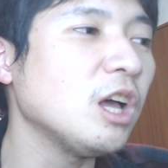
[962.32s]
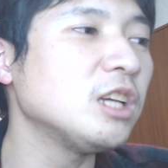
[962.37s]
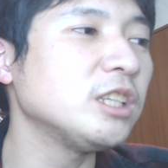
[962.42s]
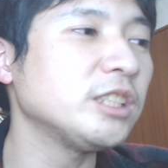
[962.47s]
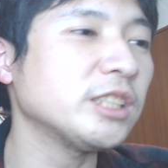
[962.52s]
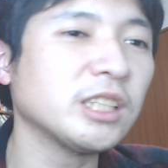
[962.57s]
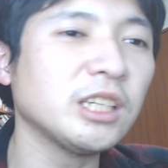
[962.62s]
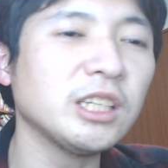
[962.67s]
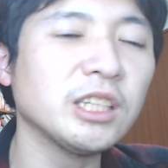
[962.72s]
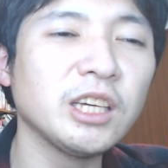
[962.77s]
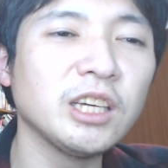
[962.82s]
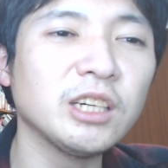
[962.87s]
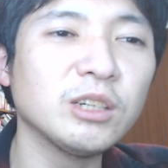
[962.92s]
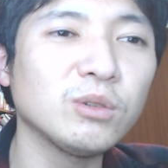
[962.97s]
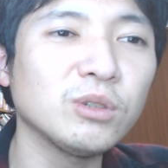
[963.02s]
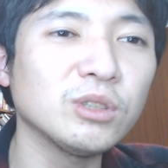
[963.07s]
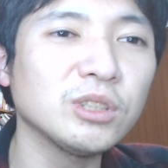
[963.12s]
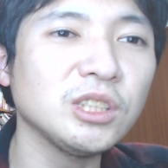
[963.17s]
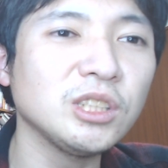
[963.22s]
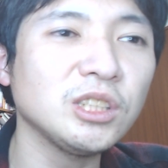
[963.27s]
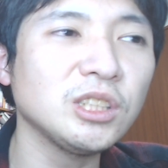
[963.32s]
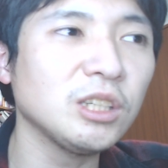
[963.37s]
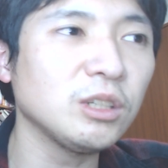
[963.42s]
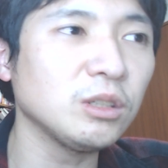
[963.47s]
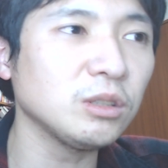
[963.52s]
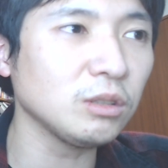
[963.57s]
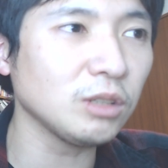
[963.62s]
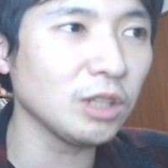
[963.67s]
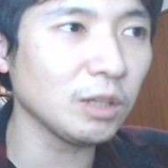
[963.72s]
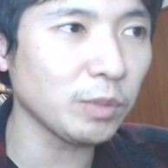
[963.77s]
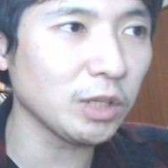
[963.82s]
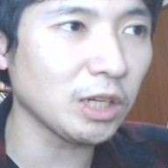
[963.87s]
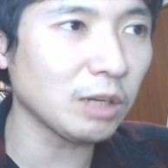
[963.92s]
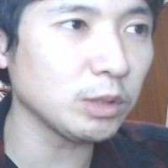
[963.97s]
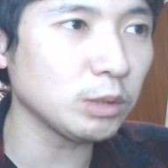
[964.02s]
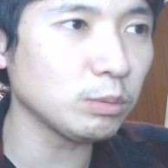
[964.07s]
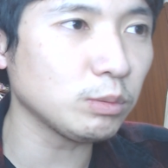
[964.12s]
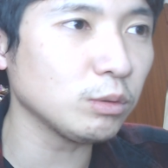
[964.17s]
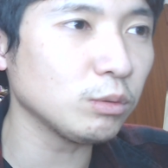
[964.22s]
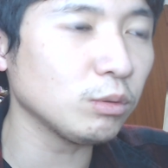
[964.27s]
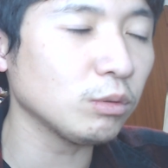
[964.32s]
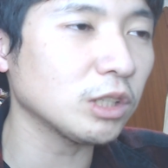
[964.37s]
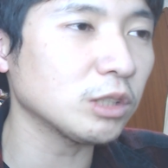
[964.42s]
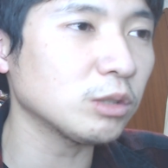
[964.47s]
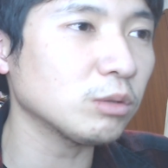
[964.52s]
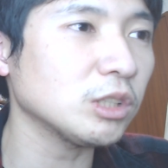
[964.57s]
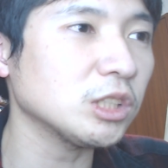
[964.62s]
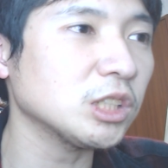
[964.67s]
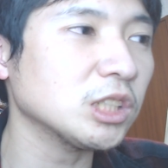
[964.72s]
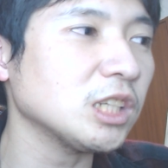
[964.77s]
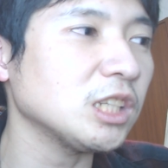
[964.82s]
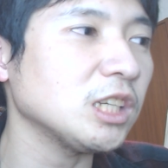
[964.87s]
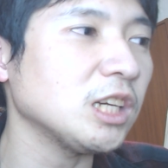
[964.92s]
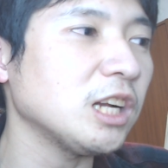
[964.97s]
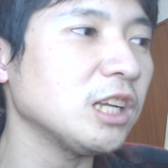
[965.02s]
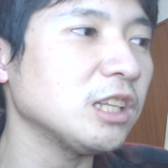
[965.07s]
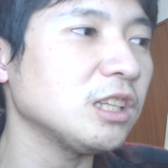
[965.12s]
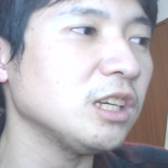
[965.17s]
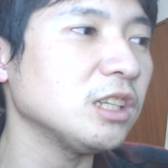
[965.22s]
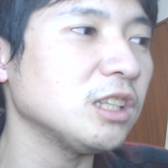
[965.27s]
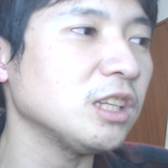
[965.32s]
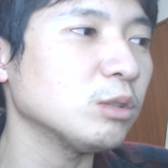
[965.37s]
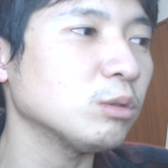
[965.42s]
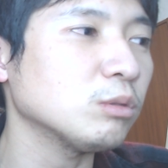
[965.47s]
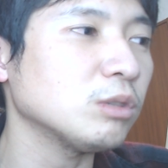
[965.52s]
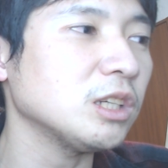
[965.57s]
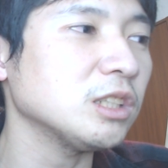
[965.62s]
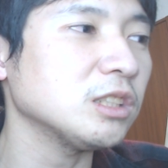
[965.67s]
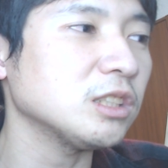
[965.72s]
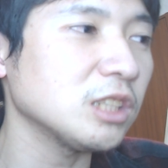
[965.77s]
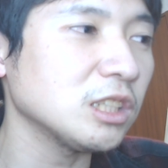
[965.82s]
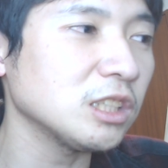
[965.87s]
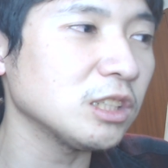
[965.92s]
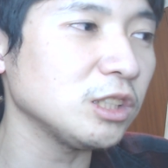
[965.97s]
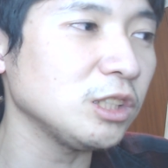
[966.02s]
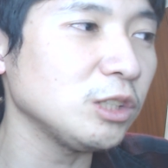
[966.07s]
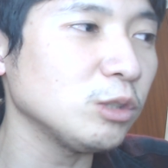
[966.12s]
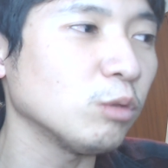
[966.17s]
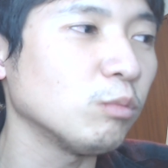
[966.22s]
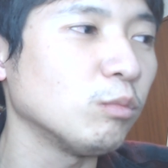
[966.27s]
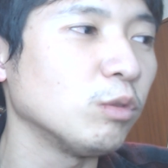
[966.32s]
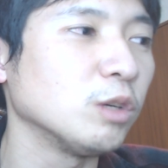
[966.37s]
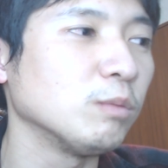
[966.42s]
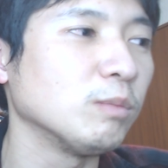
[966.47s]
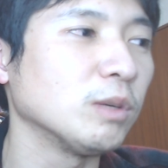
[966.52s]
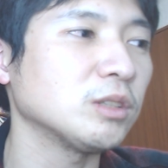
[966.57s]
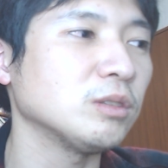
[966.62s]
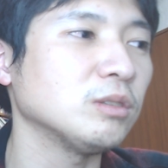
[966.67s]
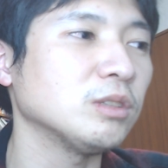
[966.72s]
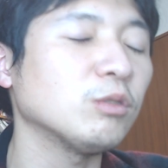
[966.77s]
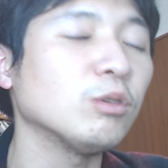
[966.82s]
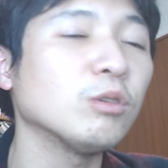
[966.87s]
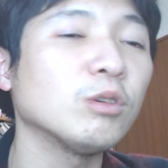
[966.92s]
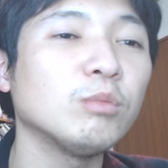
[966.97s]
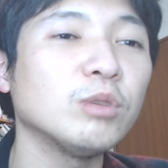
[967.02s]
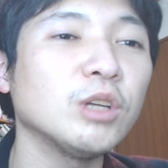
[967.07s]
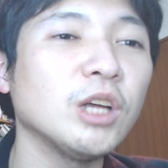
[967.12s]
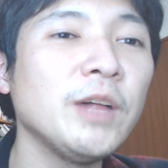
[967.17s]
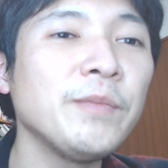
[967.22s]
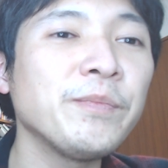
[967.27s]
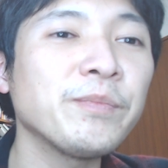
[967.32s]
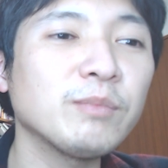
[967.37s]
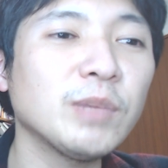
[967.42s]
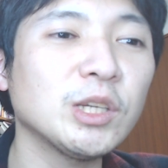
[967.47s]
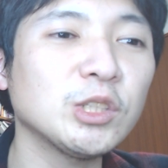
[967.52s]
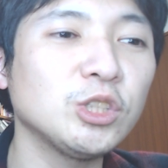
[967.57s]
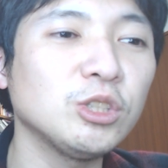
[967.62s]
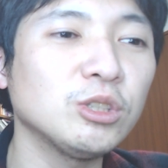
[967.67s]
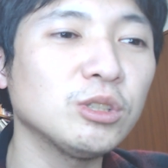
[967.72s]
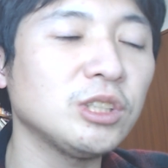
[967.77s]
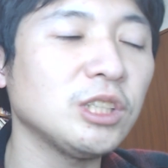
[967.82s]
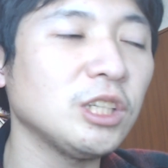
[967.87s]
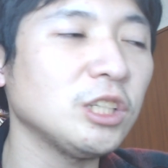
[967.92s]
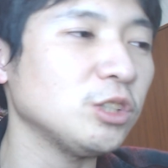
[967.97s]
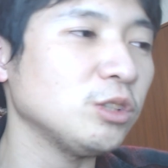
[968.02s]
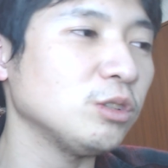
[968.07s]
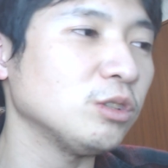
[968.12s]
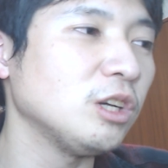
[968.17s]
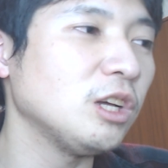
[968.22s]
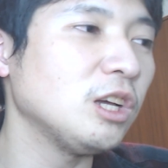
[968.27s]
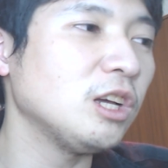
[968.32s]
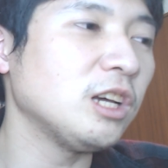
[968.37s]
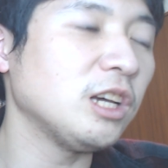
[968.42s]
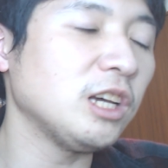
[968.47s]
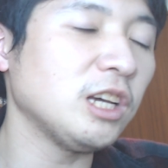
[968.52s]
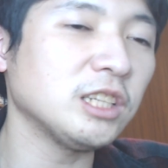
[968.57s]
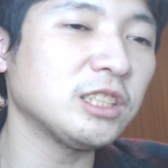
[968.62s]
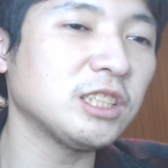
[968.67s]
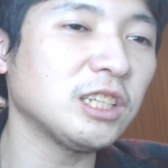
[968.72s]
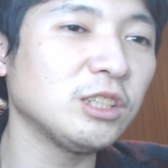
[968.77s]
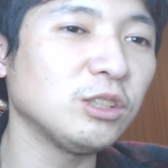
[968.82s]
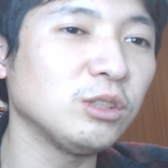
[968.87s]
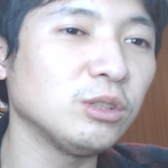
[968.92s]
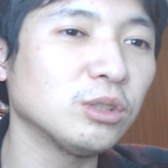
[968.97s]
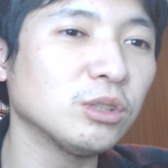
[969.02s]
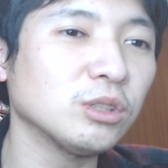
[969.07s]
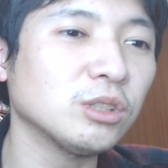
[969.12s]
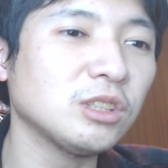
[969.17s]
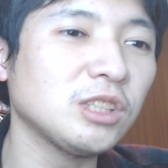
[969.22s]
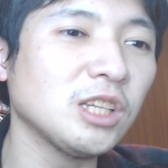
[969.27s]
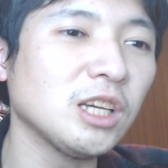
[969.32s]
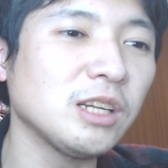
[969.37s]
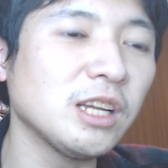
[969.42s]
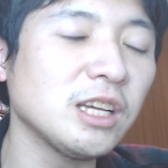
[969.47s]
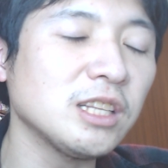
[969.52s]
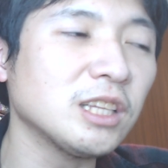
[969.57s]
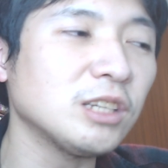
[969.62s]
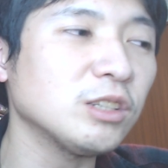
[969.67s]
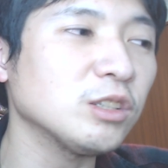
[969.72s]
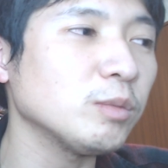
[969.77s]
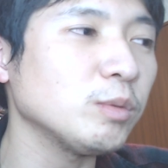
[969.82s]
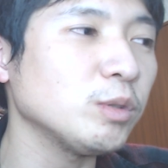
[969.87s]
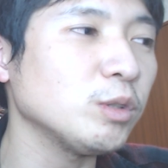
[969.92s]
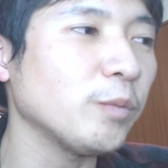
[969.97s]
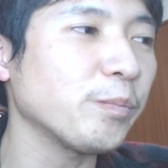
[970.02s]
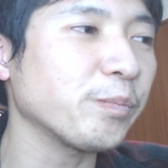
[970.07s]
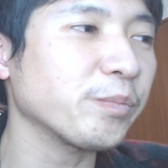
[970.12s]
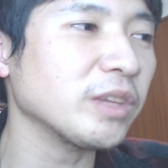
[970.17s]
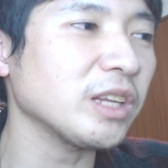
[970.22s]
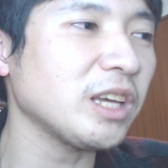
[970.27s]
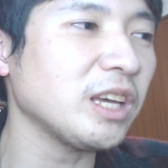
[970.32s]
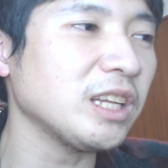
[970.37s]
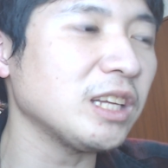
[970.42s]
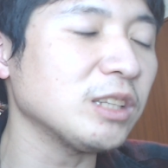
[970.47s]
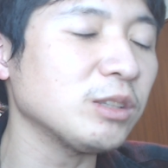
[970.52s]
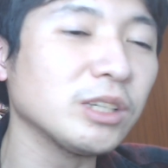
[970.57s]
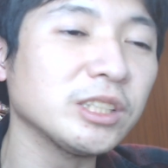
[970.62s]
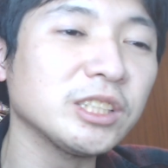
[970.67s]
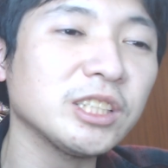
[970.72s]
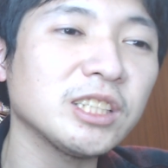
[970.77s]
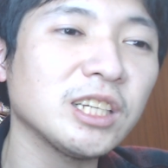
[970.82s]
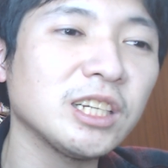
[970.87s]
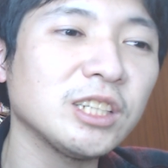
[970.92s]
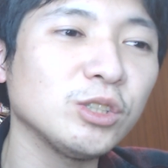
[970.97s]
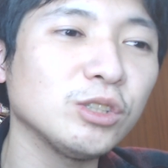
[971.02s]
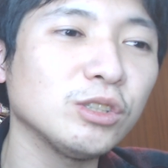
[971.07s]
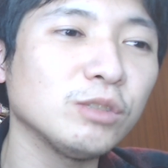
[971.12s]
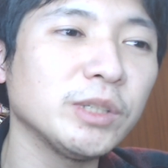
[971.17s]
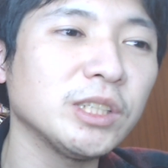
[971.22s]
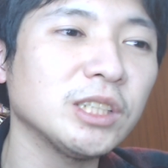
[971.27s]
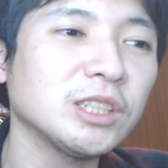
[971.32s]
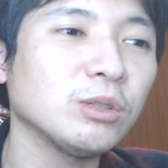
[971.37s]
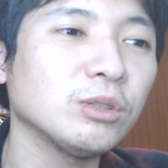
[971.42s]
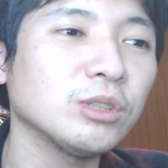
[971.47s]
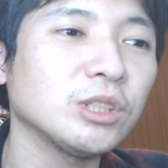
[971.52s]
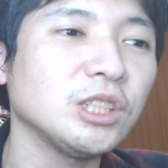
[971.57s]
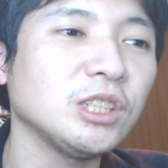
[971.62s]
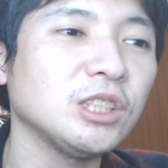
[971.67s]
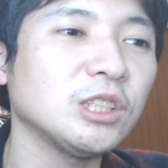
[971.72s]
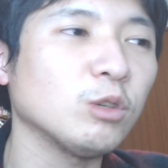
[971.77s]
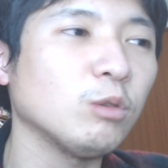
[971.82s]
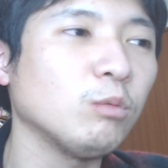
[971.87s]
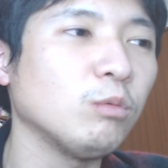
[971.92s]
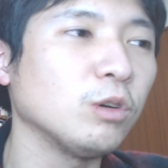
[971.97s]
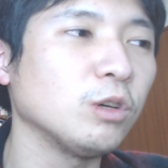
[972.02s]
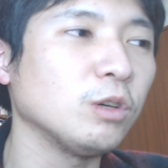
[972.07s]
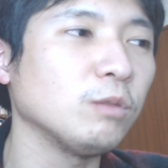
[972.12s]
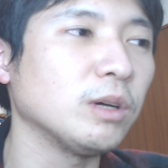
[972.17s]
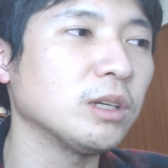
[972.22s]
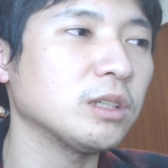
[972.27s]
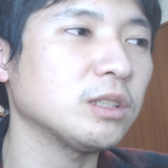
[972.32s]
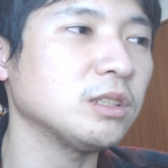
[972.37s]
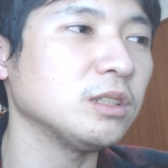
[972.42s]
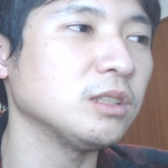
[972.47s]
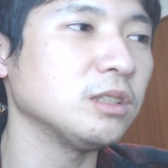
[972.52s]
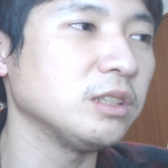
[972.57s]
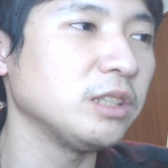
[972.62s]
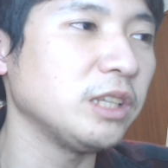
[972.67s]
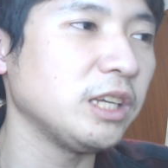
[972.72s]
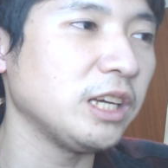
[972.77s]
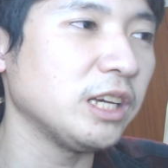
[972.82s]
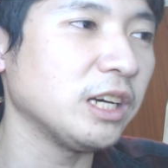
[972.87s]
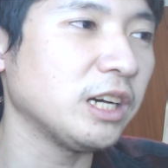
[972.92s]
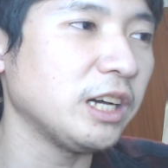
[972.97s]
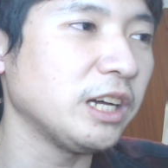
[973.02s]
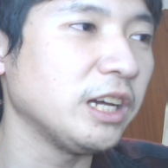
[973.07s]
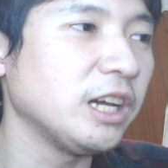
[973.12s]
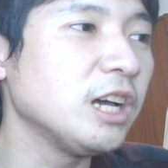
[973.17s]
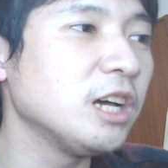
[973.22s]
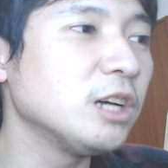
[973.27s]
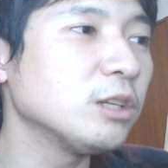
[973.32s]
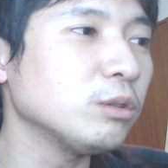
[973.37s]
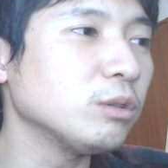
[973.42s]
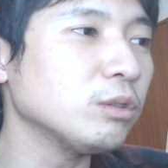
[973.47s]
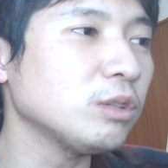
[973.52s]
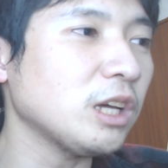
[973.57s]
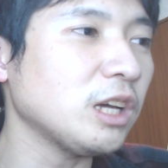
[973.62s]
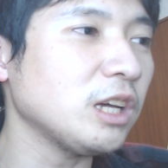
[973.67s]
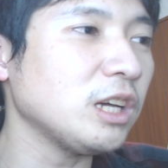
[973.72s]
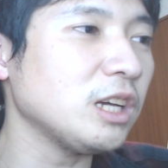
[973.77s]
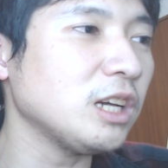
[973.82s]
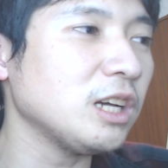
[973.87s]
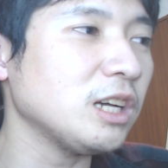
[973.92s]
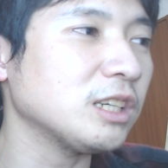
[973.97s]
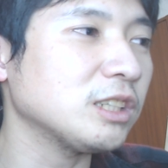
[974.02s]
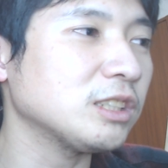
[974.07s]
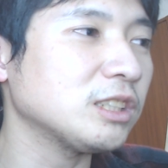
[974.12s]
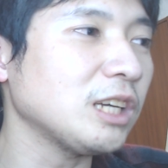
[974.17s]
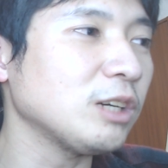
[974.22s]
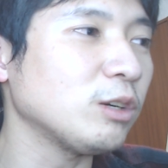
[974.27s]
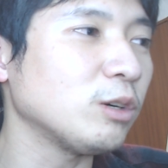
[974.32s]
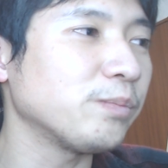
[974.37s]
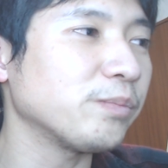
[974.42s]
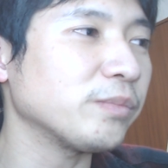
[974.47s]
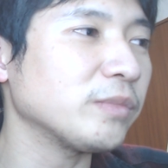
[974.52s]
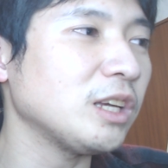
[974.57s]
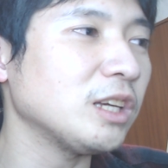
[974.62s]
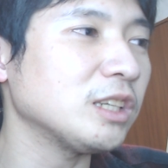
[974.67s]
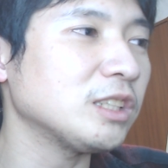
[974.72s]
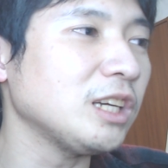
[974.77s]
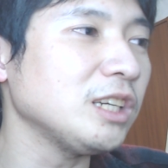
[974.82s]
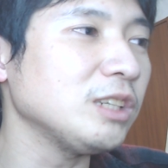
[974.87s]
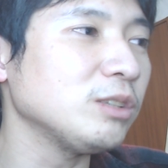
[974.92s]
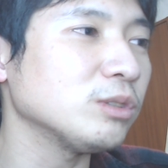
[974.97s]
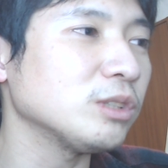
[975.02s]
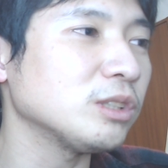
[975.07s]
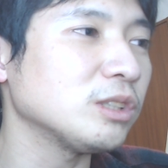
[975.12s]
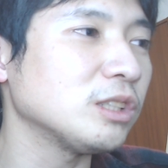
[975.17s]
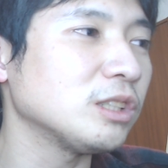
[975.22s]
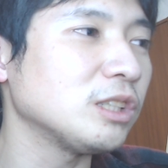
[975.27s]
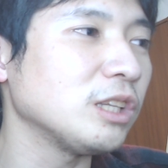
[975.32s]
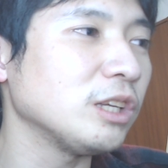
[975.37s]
しっかり契約更新しているっていうのはやっぱりアビスパ福岡そこはしっかりやれていて、そこは全然いいと思いますので、今後もねまず主力選手の、えー、残留、そしてレンタル組のねなんとかして残留を目指してほしいなと思いますね。はい、ということで、えー、最後ね最後って